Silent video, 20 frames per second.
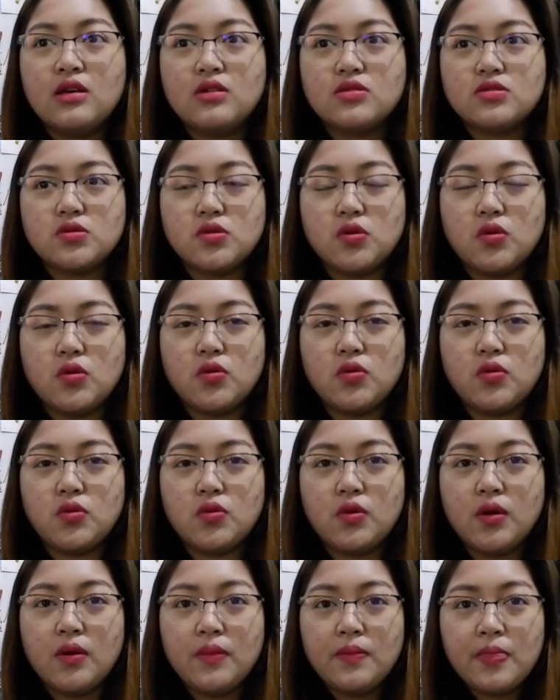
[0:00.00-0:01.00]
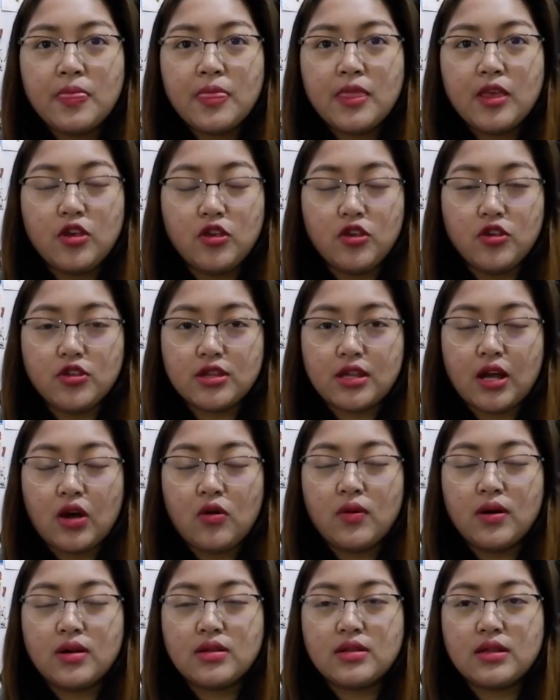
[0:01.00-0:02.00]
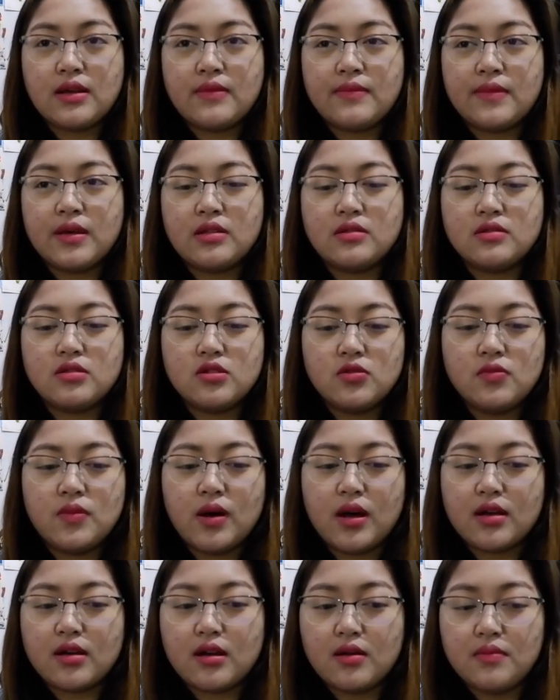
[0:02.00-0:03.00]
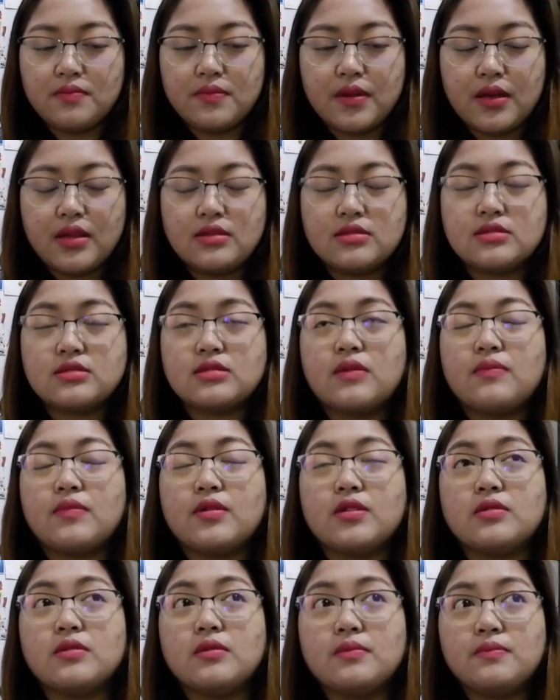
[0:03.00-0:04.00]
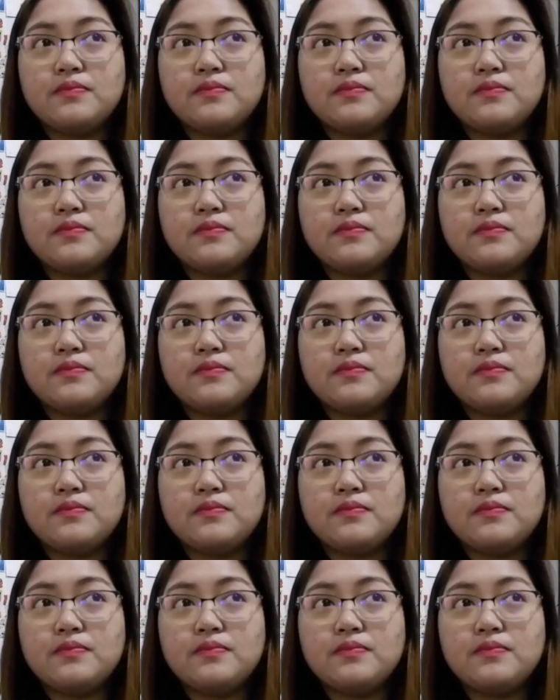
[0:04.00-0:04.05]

So, yun yung tawag namin, yung mga campaigns namin.